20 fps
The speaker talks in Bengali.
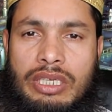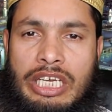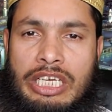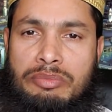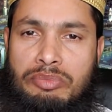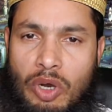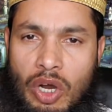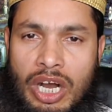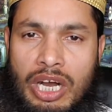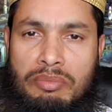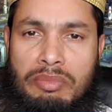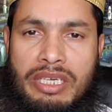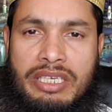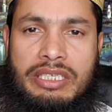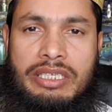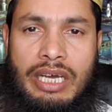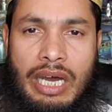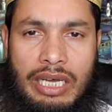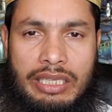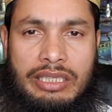এই
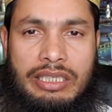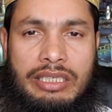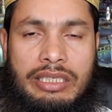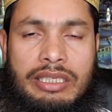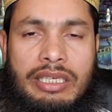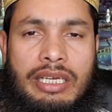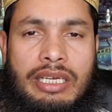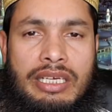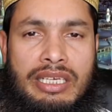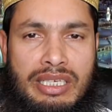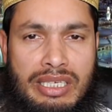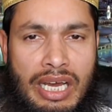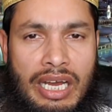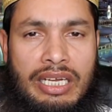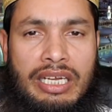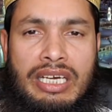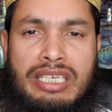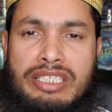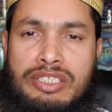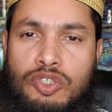মহামারীর হাতে
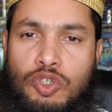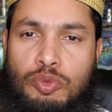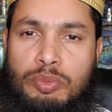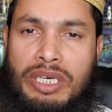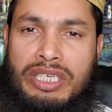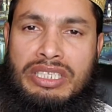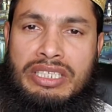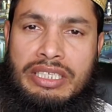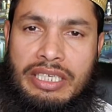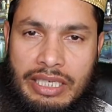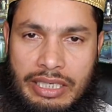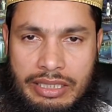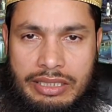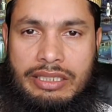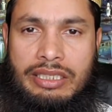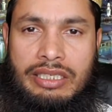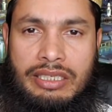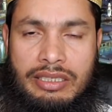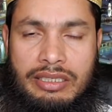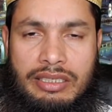নাকানি চুবানি
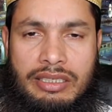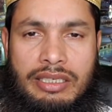খেয়েছেন